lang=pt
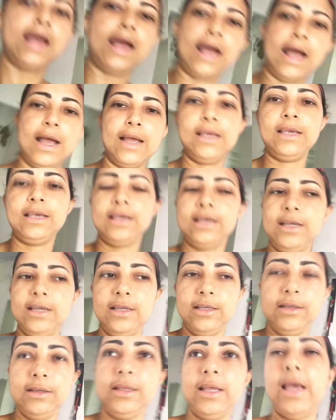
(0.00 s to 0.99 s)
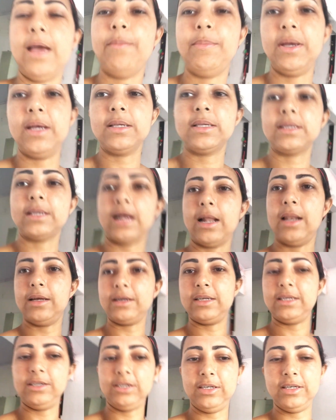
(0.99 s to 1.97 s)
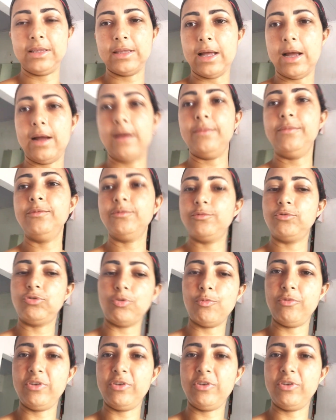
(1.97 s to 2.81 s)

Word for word: Aqui tem a minha sala aqui que tá... Deixa eu